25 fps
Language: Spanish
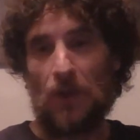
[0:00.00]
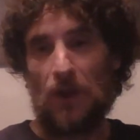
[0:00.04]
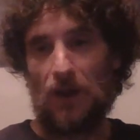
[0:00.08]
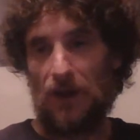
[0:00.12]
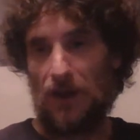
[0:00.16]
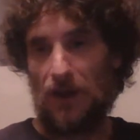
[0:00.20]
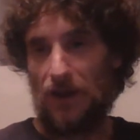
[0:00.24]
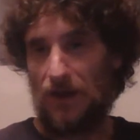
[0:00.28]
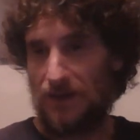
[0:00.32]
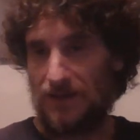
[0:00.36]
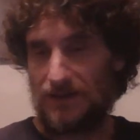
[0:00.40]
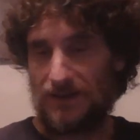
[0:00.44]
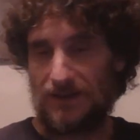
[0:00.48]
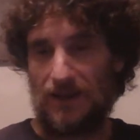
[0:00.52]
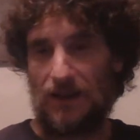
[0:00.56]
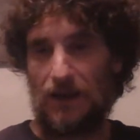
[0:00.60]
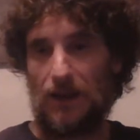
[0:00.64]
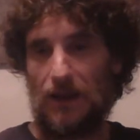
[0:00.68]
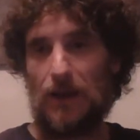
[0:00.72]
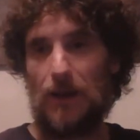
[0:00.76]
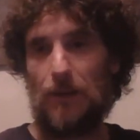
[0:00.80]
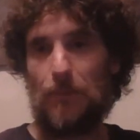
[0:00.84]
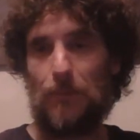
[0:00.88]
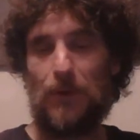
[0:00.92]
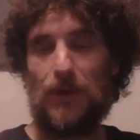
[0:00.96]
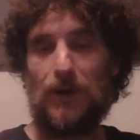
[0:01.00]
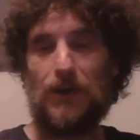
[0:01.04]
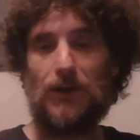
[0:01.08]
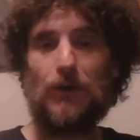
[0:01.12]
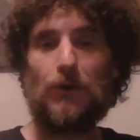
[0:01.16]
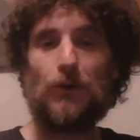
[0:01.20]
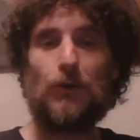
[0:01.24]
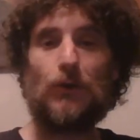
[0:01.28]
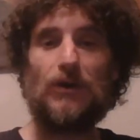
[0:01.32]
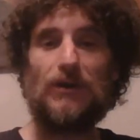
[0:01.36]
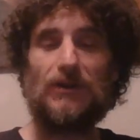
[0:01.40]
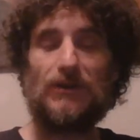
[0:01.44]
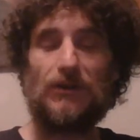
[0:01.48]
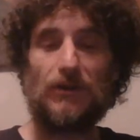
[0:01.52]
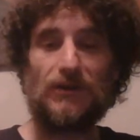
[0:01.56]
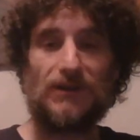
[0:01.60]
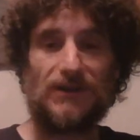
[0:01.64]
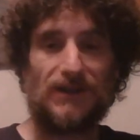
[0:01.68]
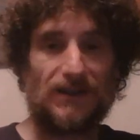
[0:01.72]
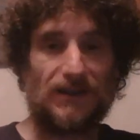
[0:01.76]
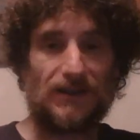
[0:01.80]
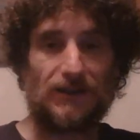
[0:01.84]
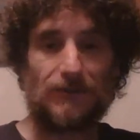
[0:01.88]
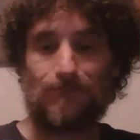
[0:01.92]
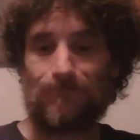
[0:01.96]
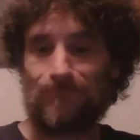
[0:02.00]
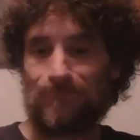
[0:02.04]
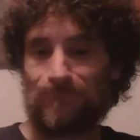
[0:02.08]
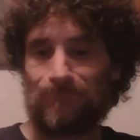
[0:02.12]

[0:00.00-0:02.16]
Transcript: en este periodo. Entonces,